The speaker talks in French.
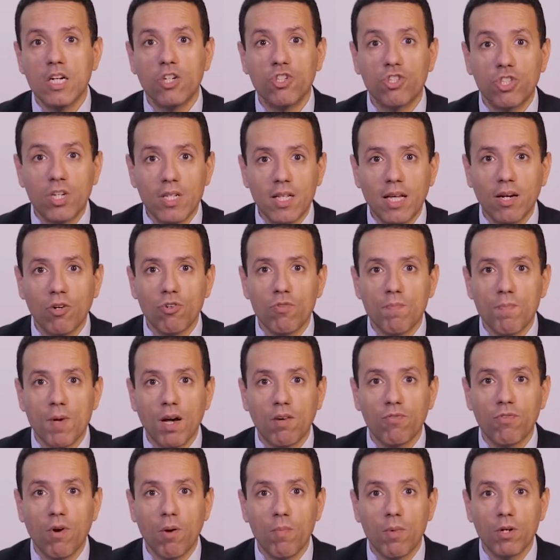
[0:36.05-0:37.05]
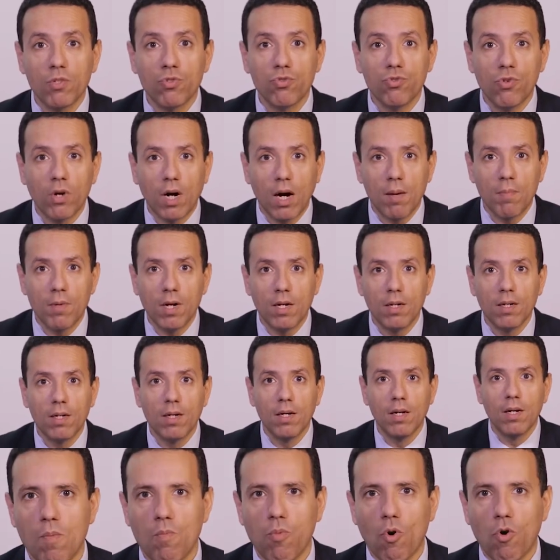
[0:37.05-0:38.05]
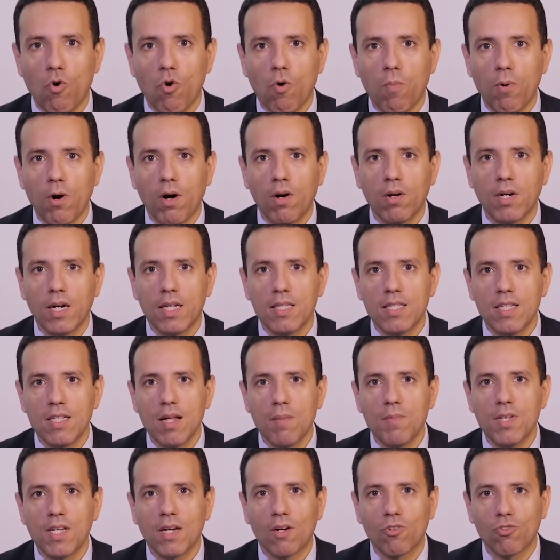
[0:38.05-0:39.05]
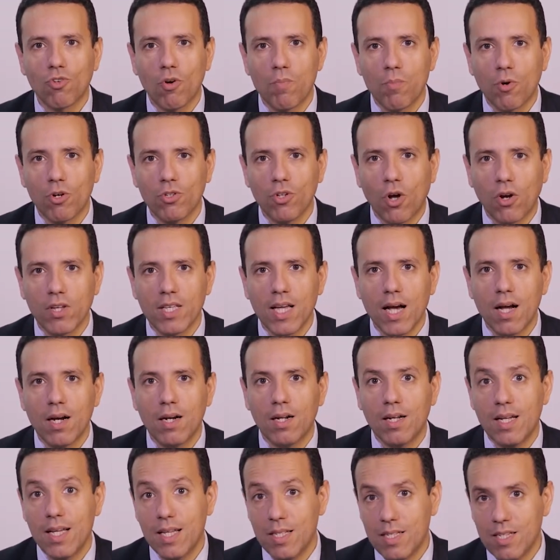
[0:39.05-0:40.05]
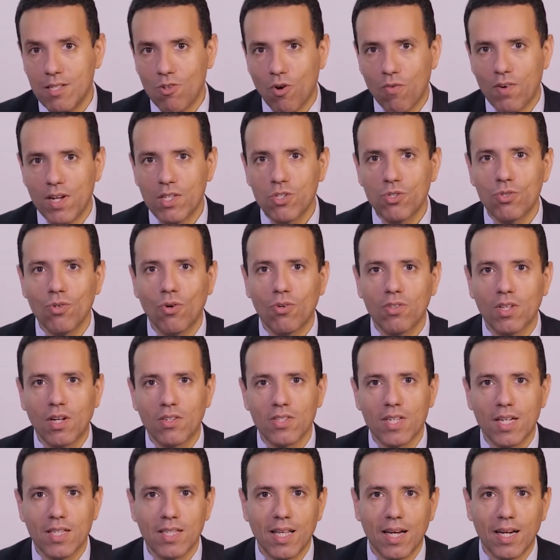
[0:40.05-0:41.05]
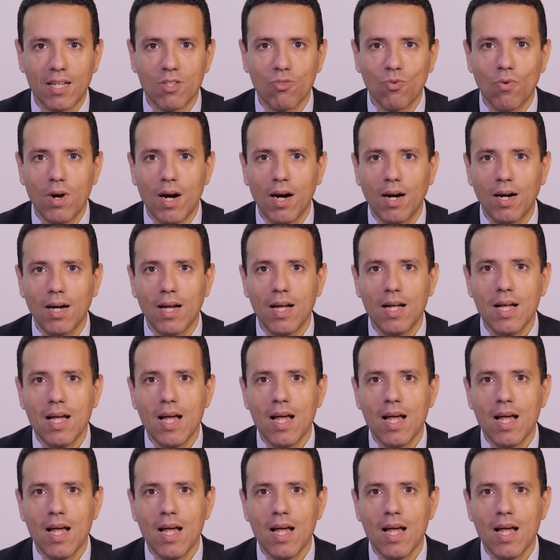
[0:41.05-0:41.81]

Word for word: génèrent une performance durable Pour comprendre les dynamiques entrepreneuriales et d'innovation dans un territoire,